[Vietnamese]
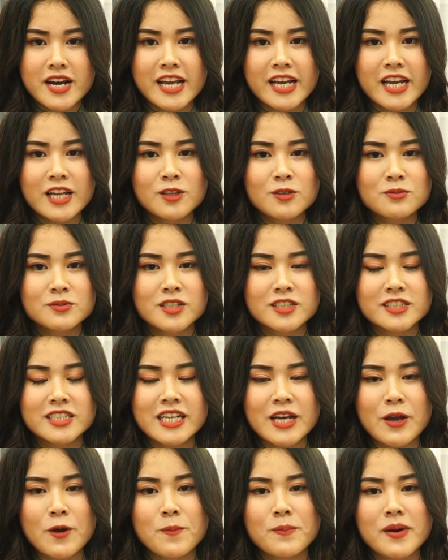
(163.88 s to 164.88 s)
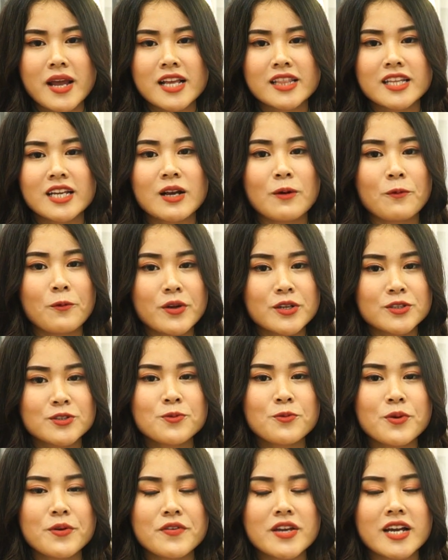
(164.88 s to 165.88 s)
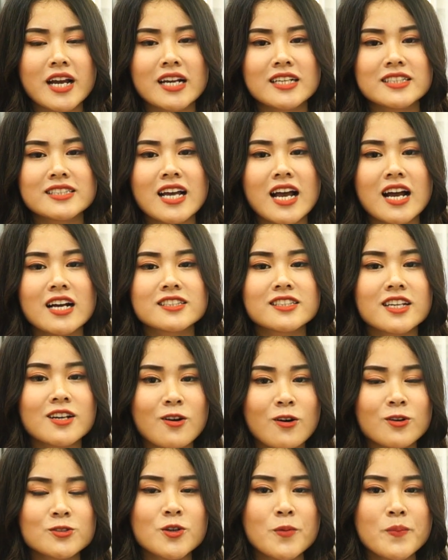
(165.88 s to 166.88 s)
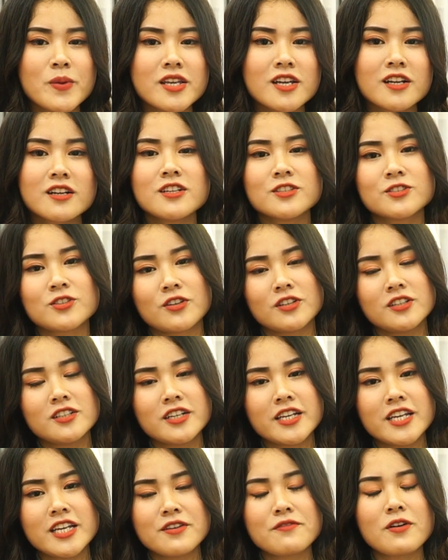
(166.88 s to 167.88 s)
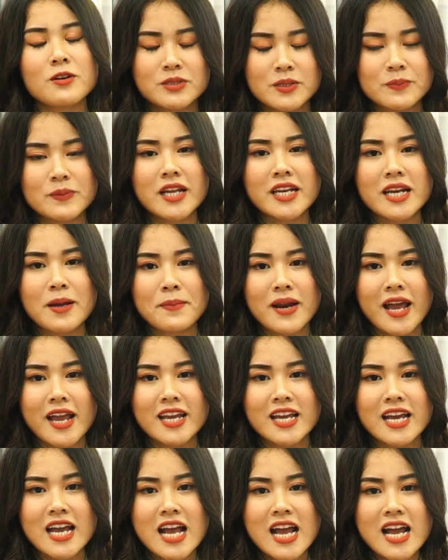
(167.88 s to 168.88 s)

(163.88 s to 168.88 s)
để kết thúc chương trình ngày hôm nay thì Ngọc Huyền chúc quý vị khán giả sẽ có cho mình những lựa chọn ưng ý vào dịp Tết năm nay.